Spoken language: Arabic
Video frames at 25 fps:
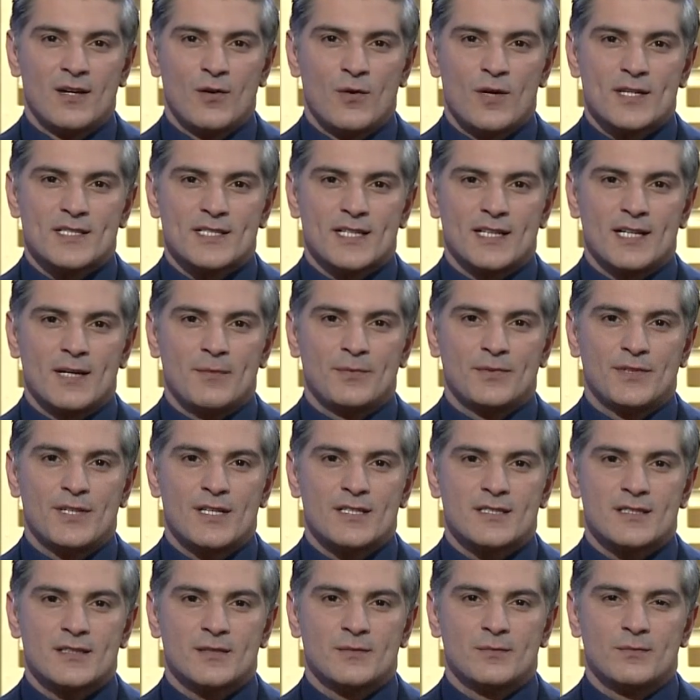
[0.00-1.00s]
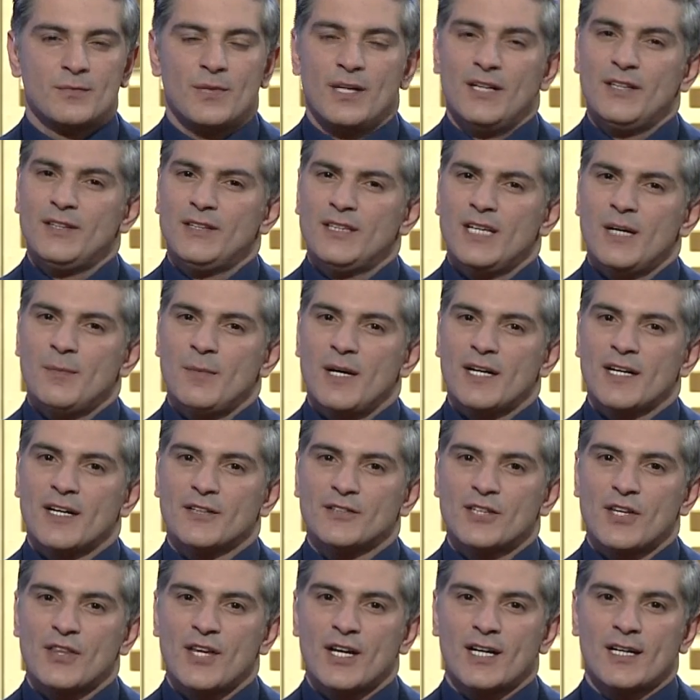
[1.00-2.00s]
وسنبتسم عندما
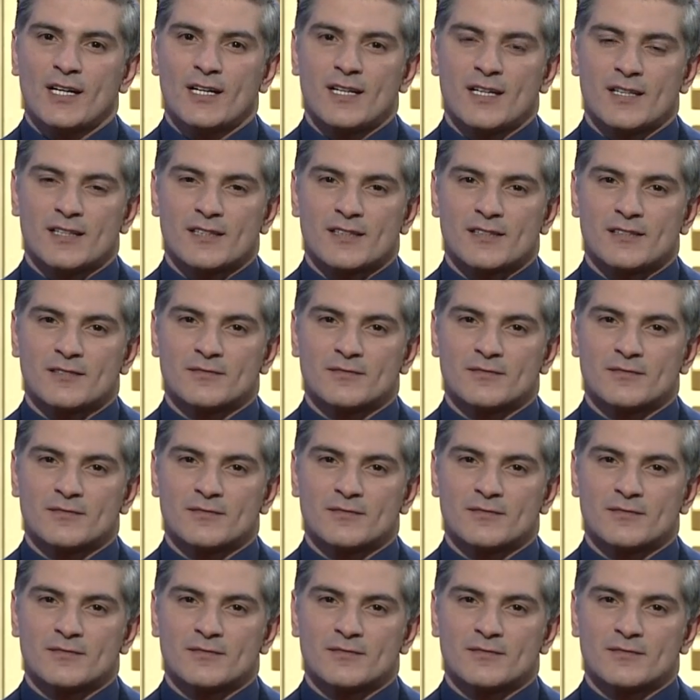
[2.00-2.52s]
نتذكر